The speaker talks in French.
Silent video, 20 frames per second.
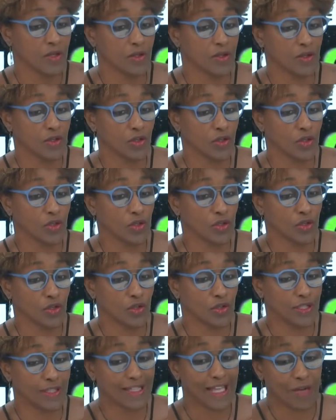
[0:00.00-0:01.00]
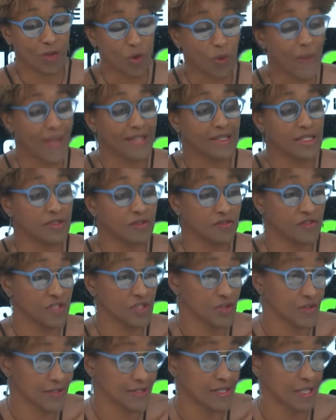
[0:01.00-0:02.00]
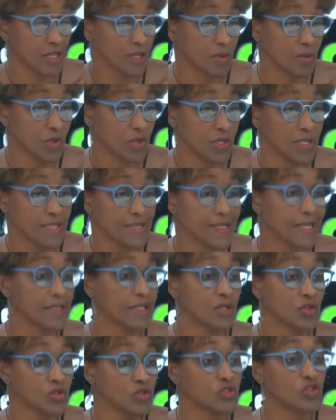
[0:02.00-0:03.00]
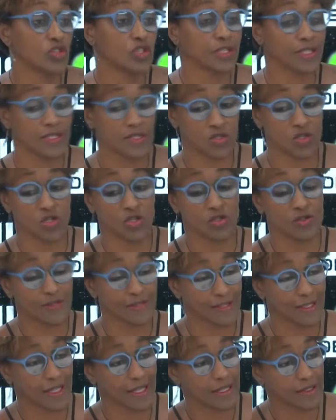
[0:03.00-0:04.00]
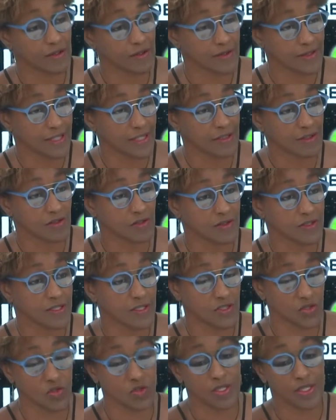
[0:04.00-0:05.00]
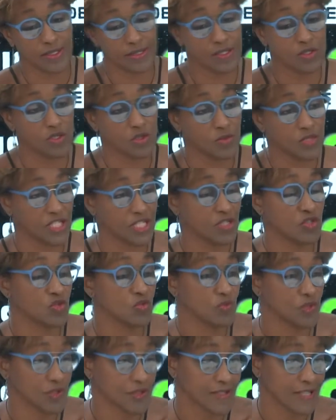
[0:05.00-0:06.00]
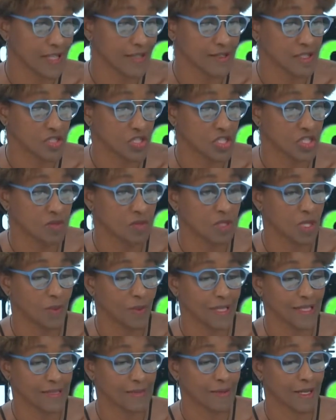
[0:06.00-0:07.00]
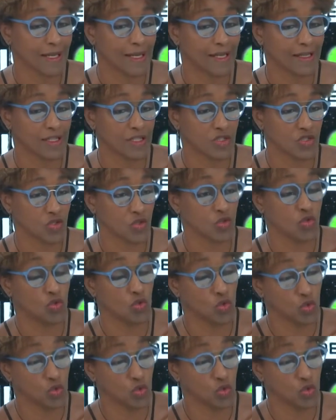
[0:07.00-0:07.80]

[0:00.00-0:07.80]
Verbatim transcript: euh, et d'accompagner financièrement les agriculteurs qui se lanceraient dans cette transition. Et c'est l'objet du plan stratégique mis en place par la région